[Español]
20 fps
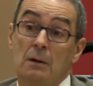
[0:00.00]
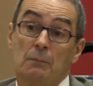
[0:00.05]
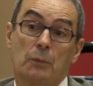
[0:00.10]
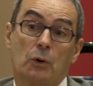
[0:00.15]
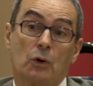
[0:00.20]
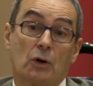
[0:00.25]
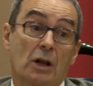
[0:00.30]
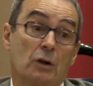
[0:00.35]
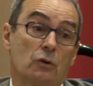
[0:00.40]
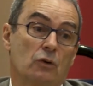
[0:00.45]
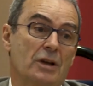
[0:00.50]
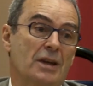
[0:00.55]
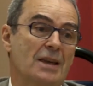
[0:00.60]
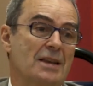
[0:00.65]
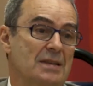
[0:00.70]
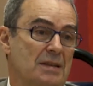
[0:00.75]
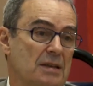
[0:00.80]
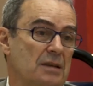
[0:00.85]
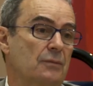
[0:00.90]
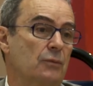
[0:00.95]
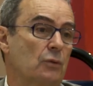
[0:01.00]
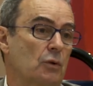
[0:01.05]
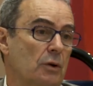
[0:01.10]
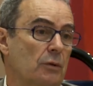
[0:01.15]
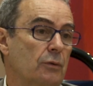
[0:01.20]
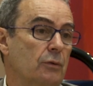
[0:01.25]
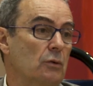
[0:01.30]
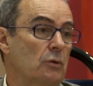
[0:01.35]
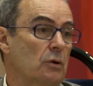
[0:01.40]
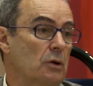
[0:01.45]
Pero claro, ese
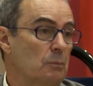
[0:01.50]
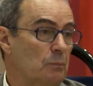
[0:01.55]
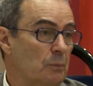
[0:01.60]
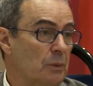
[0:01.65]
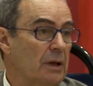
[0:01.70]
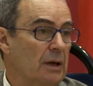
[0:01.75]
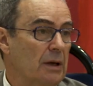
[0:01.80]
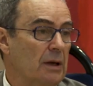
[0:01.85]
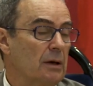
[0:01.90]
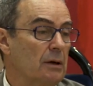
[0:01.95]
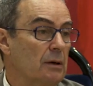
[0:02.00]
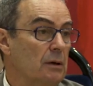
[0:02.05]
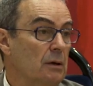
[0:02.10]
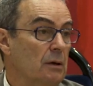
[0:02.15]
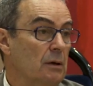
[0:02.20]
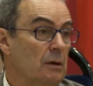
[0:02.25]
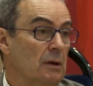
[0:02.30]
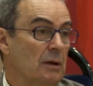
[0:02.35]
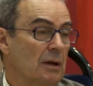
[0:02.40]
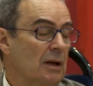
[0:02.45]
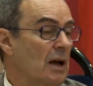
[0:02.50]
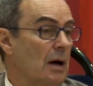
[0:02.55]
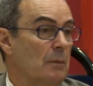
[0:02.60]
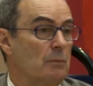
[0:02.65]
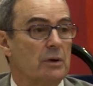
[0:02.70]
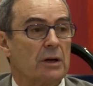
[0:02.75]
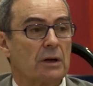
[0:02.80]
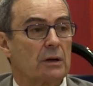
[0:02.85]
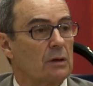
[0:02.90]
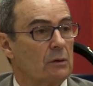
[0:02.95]
esfuerzo implica
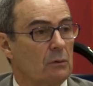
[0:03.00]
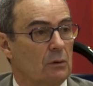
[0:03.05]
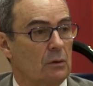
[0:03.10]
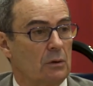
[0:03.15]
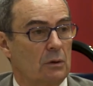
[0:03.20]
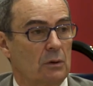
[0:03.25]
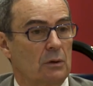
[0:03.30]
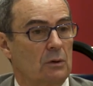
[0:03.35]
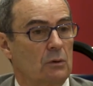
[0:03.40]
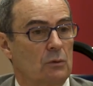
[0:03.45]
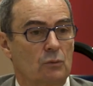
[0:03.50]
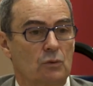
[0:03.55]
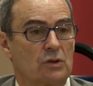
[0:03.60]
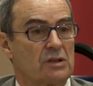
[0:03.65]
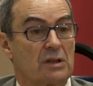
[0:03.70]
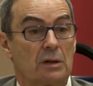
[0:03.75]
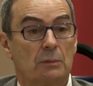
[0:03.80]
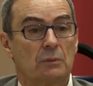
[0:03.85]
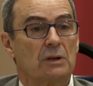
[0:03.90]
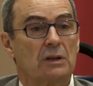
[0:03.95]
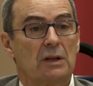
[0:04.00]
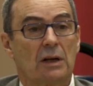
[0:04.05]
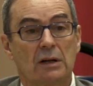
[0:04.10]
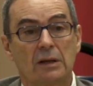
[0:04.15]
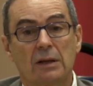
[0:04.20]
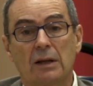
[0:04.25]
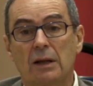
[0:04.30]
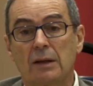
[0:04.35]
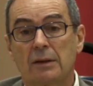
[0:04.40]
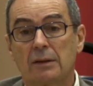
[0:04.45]
cambiar nuestra
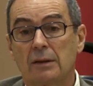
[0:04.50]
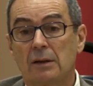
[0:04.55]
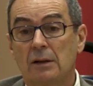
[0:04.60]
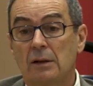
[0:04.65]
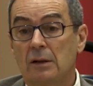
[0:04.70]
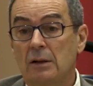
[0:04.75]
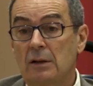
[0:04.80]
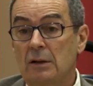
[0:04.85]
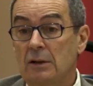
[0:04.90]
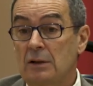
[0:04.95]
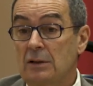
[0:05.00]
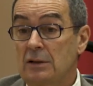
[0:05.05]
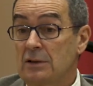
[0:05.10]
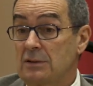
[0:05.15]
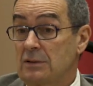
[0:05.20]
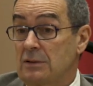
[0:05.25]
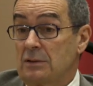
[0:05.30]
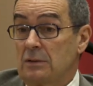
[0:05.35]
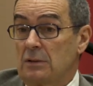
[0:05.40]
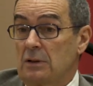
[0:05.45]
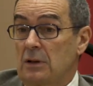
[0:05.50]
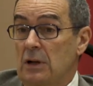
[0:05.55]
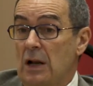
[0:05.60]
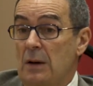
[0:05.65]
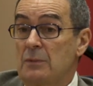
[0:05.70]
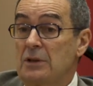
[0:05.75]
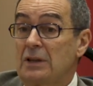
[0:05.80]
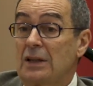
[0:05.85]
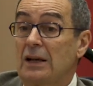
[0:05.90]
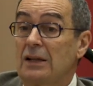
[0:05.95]
mentalidad.
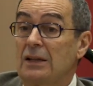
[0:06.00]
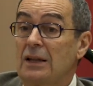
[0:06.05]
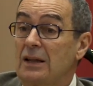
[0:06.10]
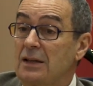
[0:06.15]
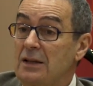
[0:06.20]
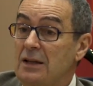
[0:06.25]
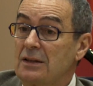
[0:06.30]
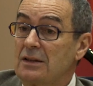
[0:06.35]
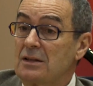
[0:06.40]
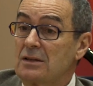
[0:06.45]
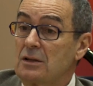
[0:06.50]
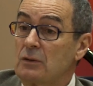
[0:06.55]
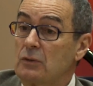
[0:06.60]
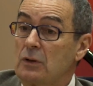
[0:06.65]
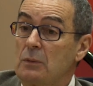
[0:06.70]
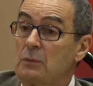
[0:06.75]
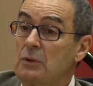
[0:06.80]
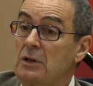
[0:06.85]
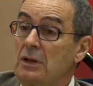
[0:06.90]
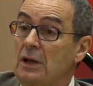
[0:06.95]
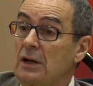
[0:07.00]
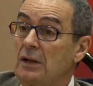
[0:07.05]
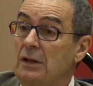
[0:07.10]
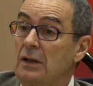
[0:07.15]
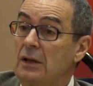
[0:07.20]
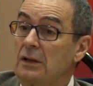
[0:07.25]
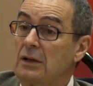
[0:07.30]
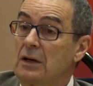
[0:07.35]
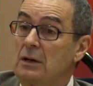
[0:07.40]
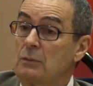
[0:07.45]
La mentalidad de antes era una
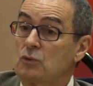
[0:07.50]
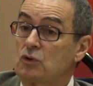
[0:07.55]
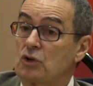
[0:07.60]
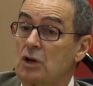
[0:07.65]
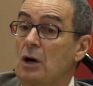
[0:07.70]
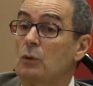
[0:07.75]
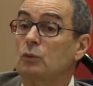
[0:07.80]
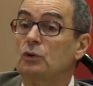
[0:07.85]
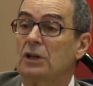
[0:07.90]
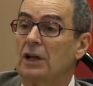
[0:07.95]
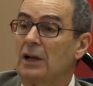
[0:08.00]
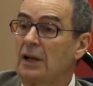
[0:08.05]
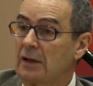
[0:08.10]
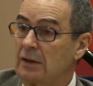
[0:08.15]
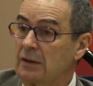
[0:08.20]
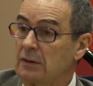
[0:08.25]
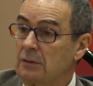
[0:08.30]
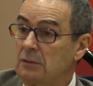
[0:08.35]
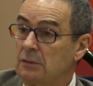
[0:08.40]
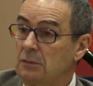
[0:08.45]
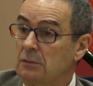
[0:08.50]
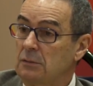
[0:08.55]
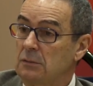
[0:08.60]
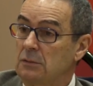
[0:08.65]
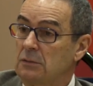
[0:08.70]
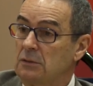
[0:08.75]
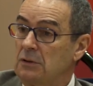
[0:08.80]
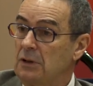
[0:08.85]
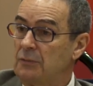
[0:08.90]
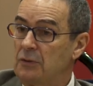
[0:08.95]
mentalidad, digamos, cautelar,
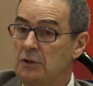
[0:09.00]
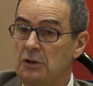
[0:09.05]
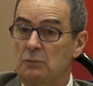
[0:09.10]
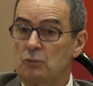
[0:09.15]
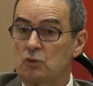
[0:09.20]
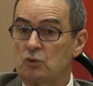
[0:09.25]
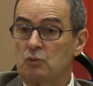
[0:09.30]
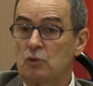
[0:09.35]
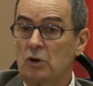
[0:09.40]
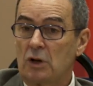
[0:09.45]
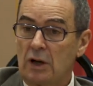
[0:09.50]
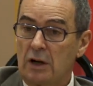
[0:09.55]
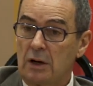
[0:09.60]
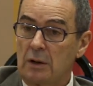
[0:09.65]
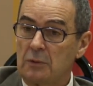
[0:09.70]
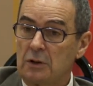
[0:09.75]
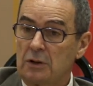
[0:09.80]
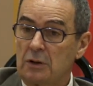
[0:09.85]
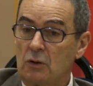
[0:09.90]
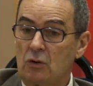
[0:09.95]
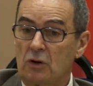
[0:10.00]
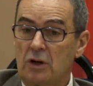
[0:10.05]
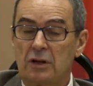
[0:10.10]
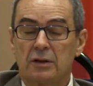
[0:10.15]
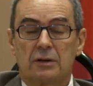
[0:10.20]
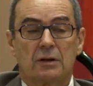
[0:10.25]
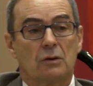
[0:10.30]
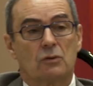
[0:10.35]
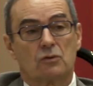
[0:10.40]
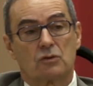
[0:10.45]
definimos muy claramente lo que
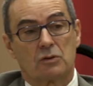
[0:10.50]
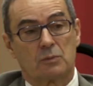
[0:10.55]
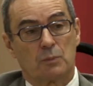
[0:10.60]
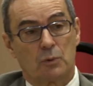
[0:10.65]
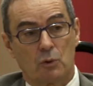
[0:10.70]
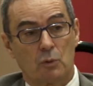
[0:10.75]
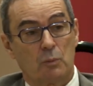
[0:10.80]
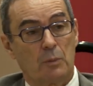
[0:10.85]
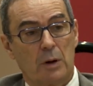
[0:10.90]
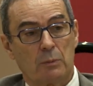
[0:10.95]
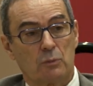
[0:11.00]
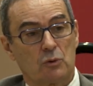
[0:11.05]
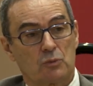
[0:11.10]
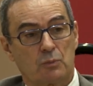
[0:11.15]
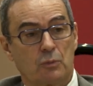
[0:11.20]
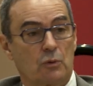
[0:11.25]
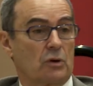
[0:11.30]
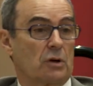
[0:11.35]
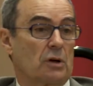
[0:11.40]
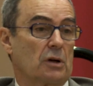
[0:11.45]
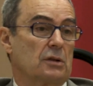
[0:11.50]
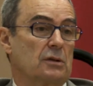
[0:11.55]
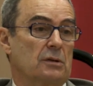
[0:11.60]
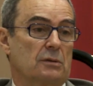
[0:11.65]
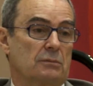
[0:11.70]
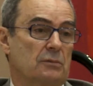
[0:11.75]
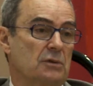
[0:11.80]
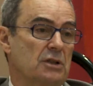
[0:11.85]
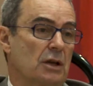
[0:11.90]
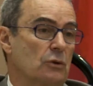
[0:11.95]
entra y nos despreocupamos porque
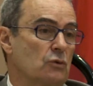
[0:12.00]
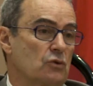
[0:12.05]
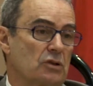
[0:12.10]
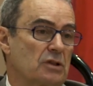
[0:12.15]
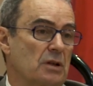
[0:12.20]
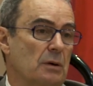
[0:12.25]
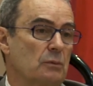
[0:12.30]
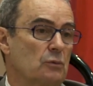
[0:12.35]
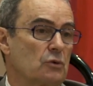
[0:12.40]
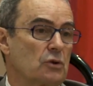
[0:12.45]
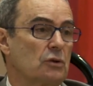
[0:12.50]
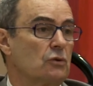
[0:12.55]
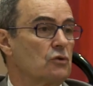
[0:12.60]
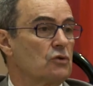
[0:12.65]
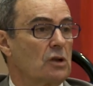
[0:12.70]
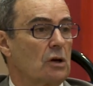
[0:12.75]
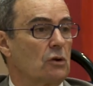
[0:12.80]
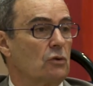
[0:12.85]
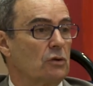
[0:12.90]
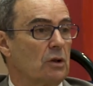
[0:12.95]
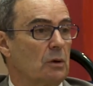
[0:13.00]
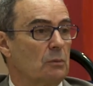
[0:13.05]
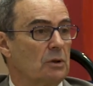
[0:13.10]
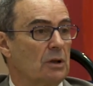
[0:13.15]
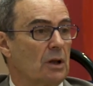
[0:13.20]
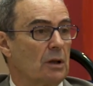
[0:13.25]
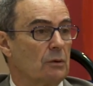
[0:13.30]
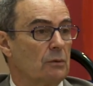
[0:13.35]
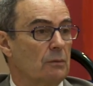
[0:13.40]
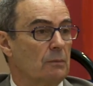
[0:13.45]
ya no sabemos que no está
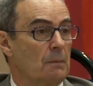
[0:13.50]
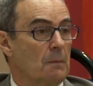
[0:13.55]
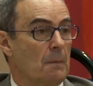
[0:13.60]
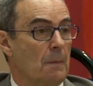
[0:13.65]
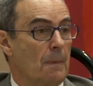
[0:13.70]
contaminado.